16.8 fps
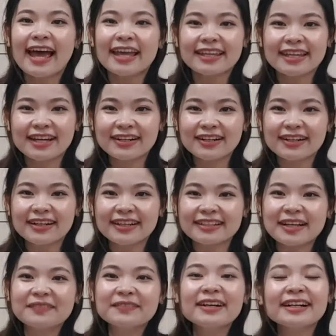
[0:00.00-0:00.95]
Dạ rồi,
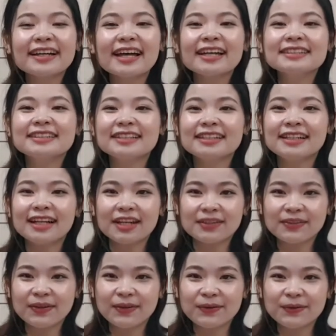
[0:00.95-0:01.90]
cảm ơn các anh chị rất là
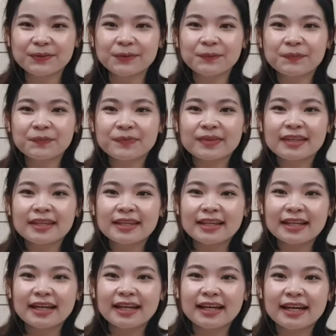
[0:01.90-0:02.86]
nhiều
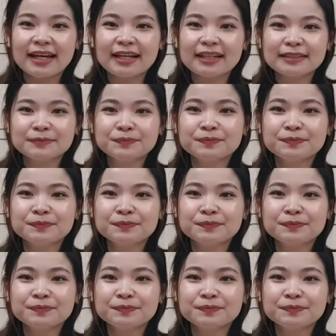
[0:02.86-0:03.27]
à,